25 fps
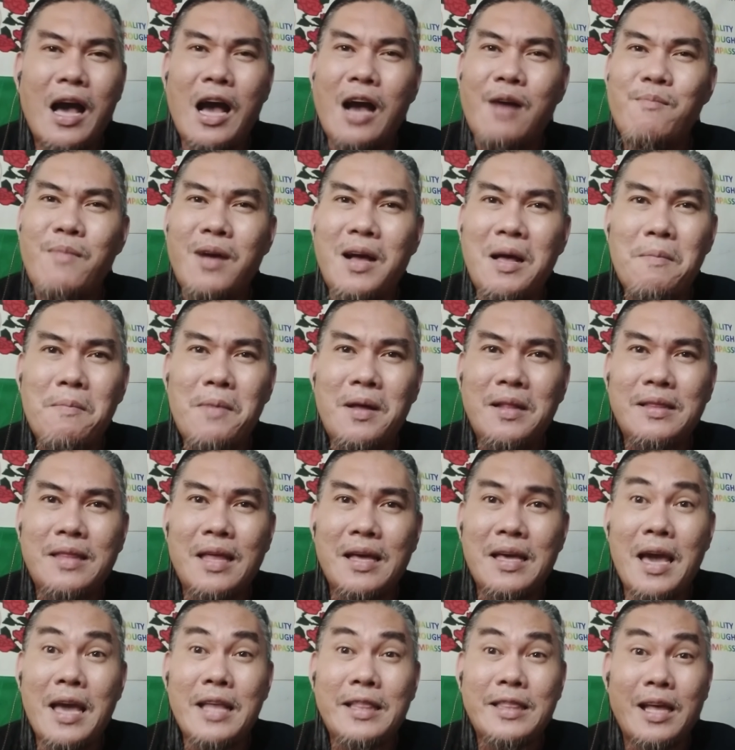Ang mga
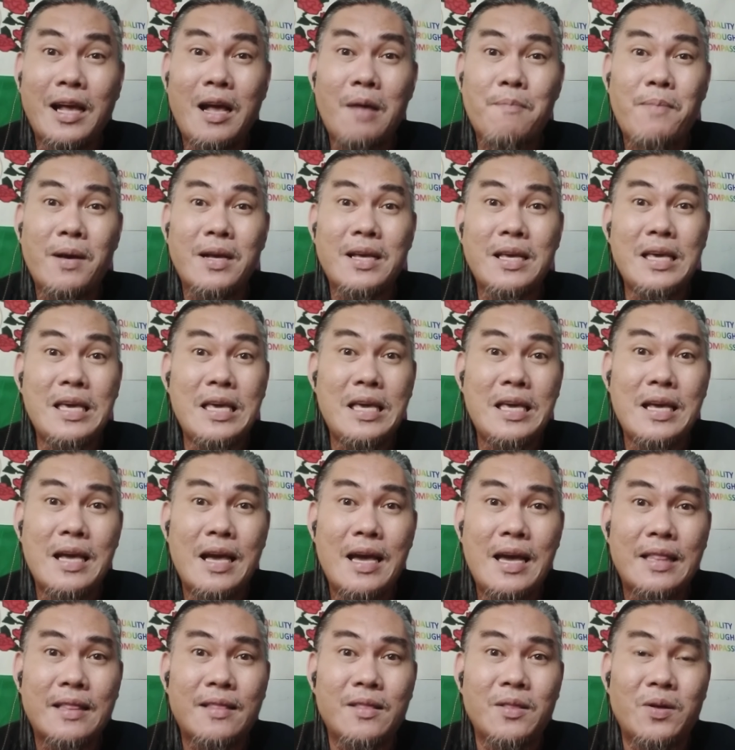bantay ay
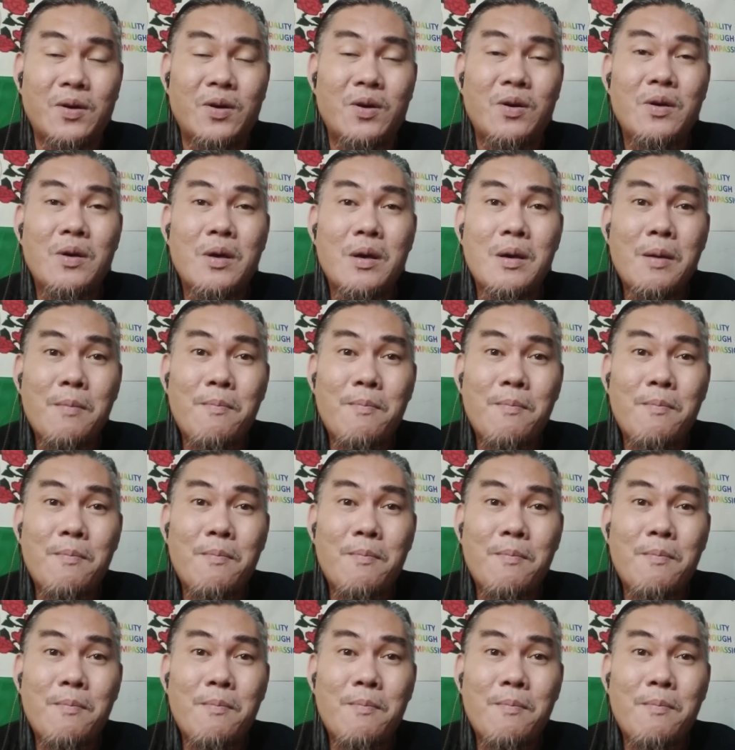tagapag-ingat, no?